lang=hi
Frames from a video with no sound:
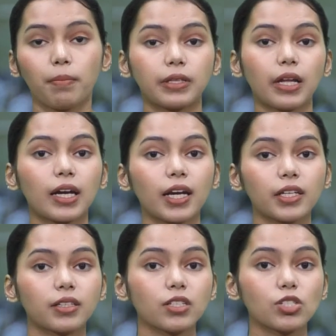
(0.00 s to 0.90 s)
पिता का
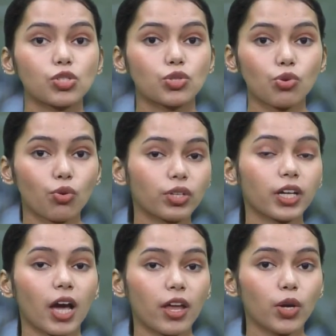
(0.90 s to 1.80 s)
निधन स्ट्रोक
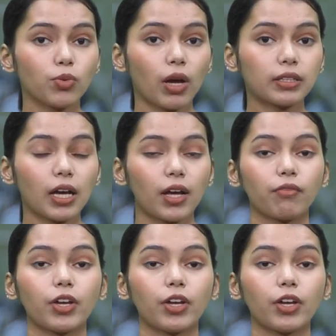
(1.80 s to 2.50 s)
के कारण हुआ था